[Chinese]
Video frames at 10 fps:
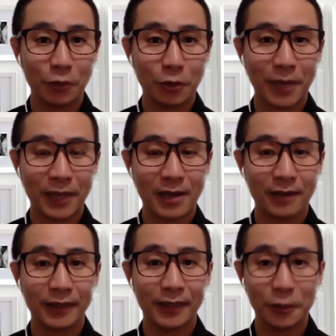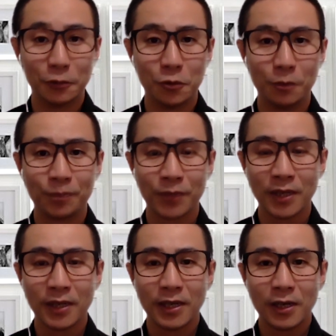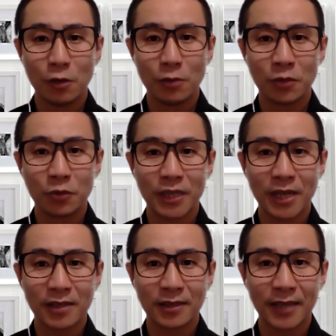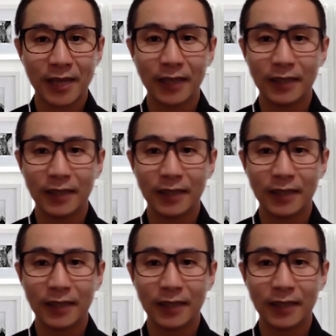对派抗议的人物。欧盟国家正在